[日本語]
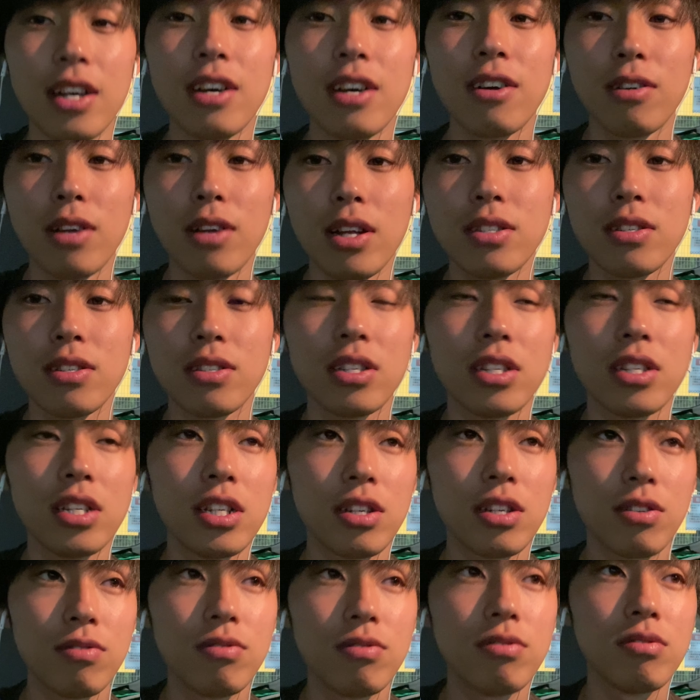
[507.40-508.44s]
くら寿司に
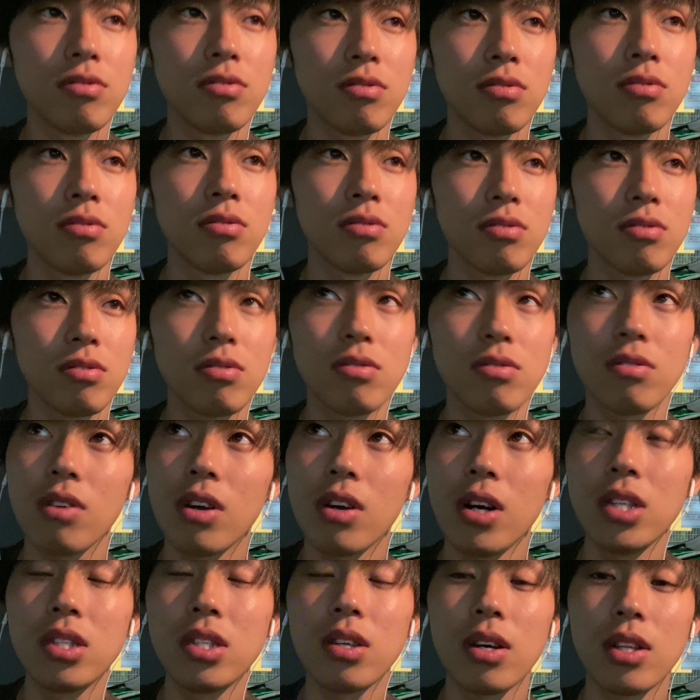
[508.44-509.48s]
行く
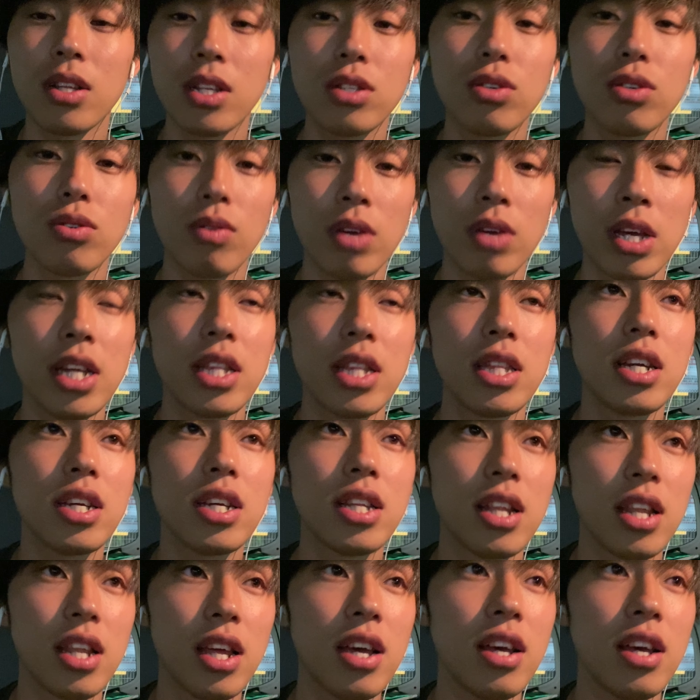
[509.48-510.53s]
回数がね、ちょっと減ってき
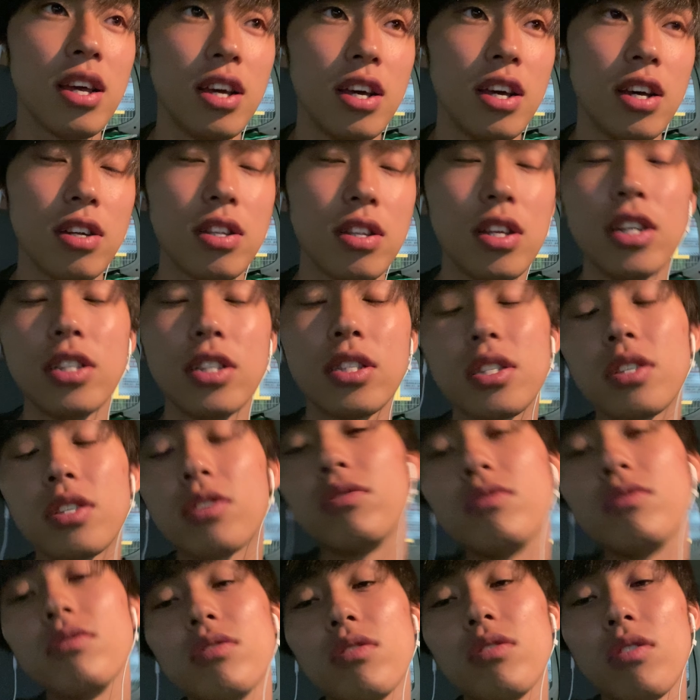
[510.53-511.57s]
てね、でいつ
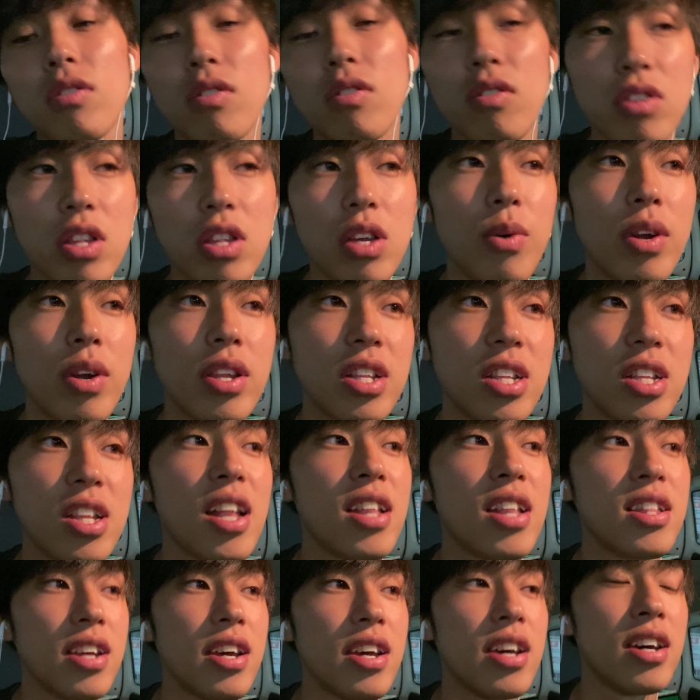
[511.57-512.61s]
来んのって言われてた
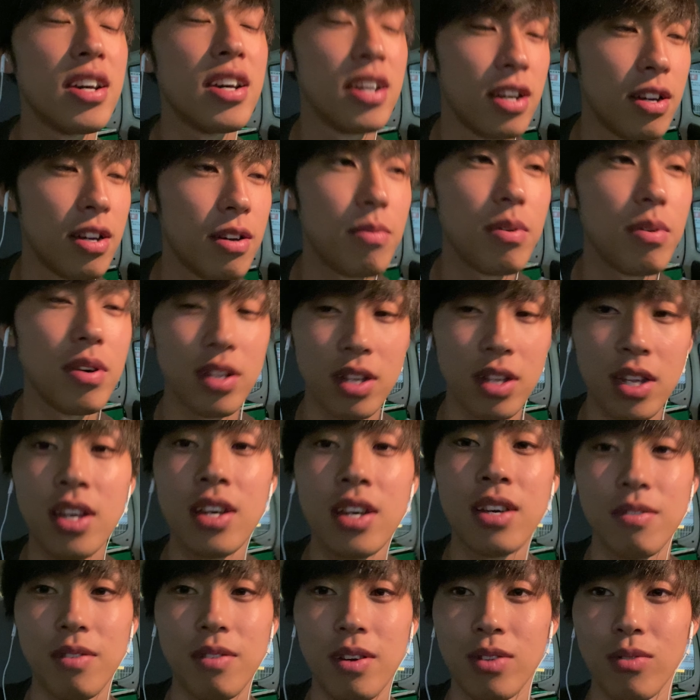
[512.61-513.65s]
んで、まあね、
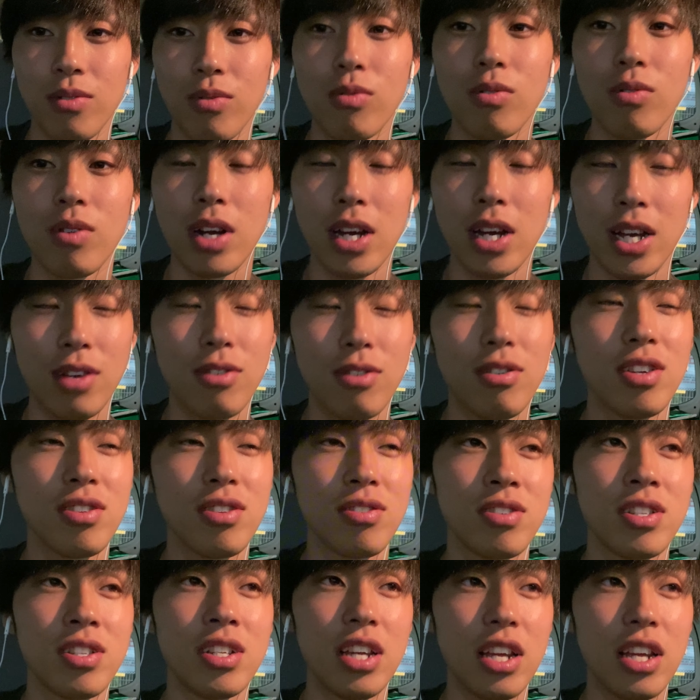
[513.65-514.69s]
あの、今回くら寿
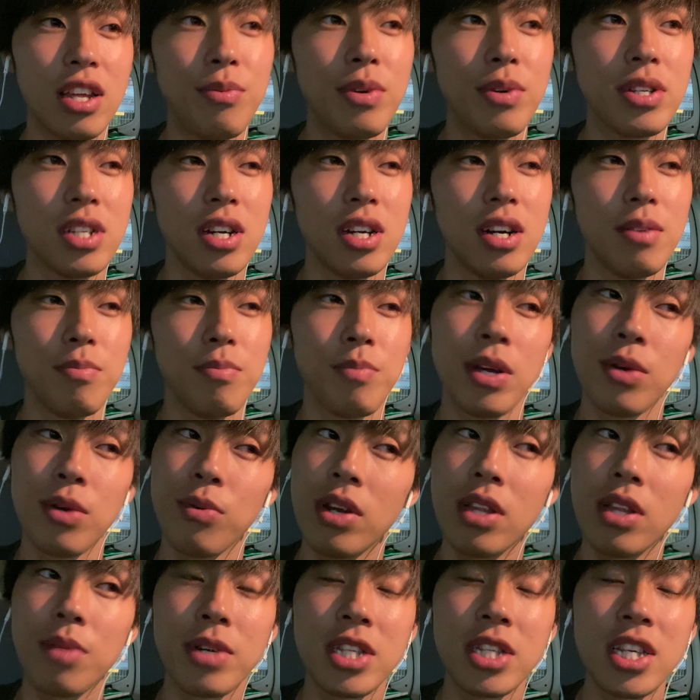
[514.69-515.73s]
司に行きました。まあ言わ
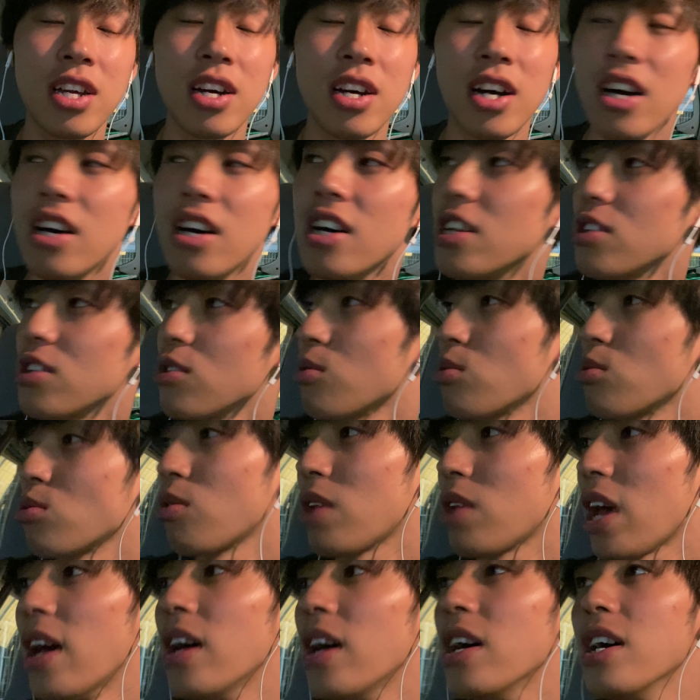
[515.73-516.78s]
れてませんが。ということ
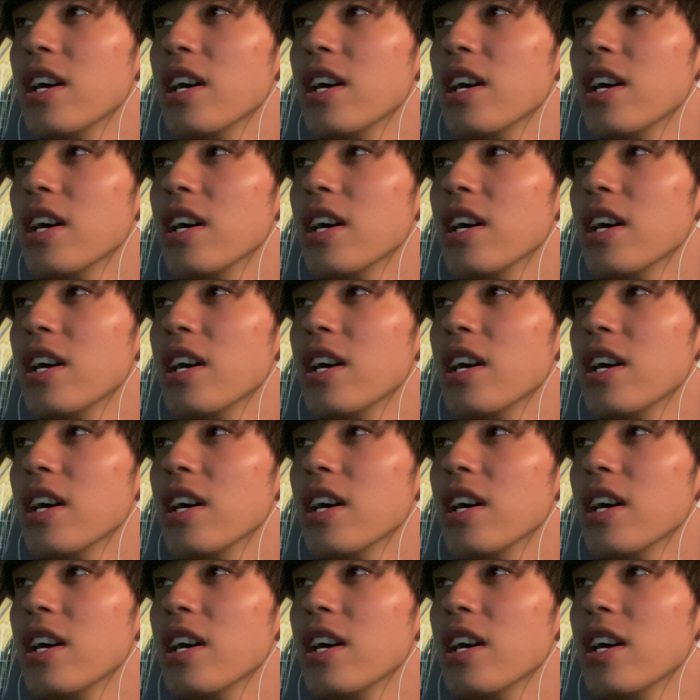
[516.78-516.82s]
で、